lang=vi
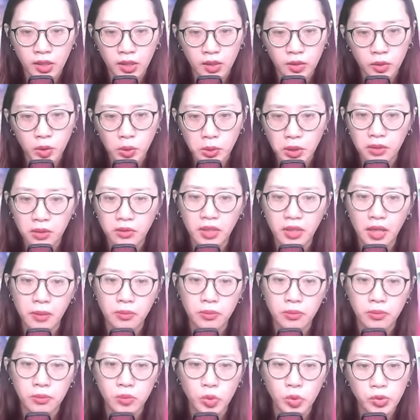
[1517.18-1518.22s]
Tôi thực
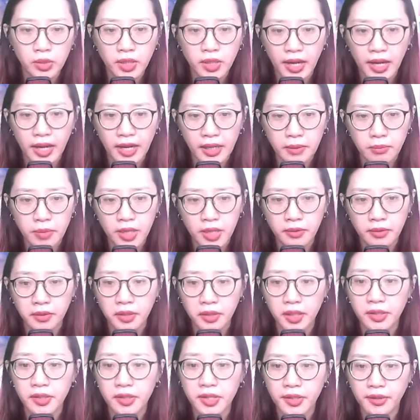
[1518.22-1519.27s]
tâm muốn cả hai bên
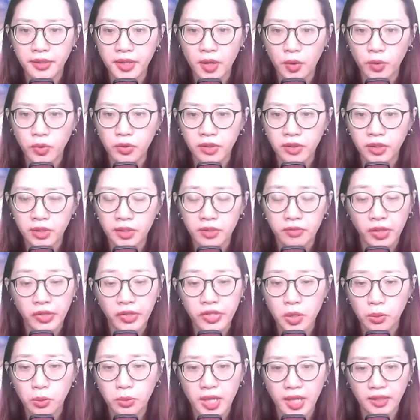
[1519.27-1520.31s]
khi chiến đấu phải
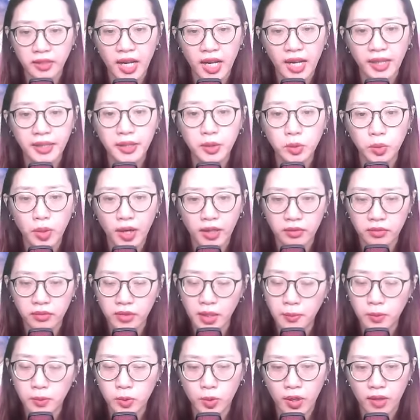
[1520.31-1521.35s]
trong trạng thái toàn
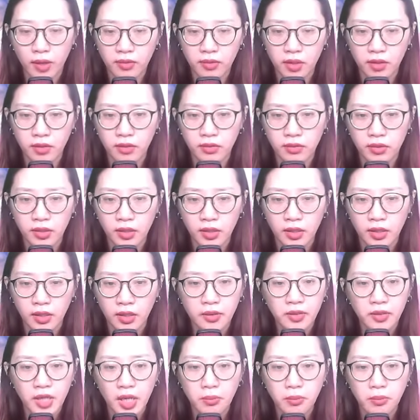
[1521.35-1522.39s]
tâm toàn lực.
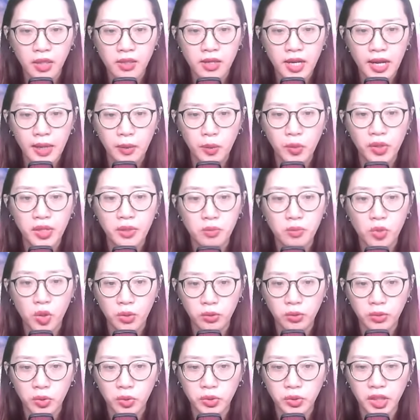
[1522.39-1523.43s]
Đây mới là huyền
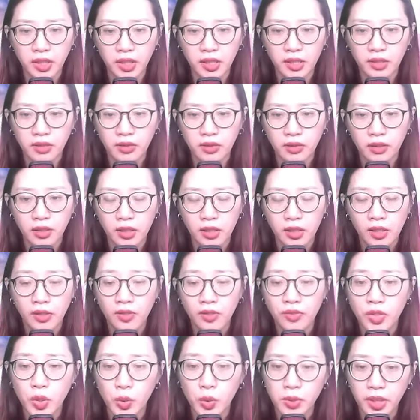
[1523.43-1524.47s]
môn tu sĩ.
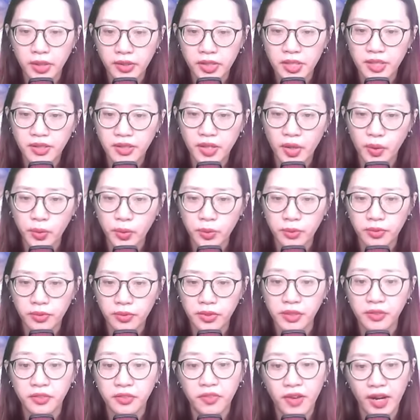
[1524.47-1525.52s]
Dù là chiến đấu
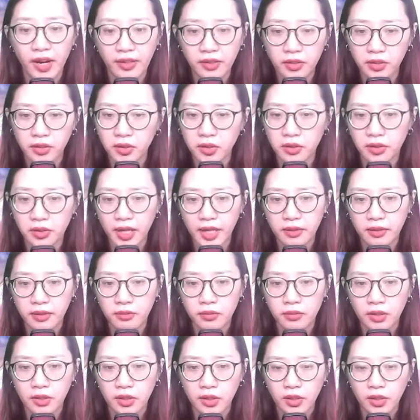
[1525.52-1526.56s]
nhưng phải có tư cách.
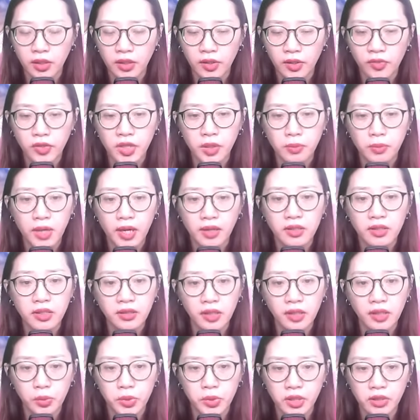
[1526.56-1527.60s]
Nhưng mà Lương
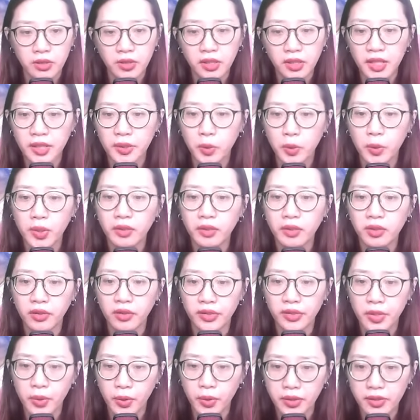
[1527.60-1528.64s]
học trưởng kiên quyết từ
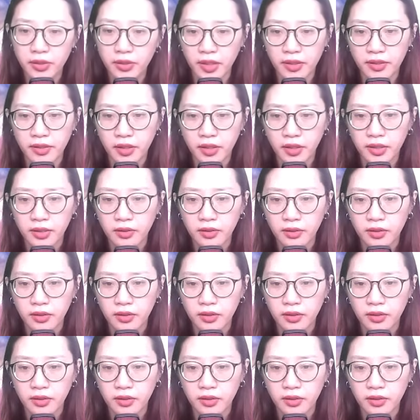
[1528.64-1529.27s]
chối nghỉ ngơi.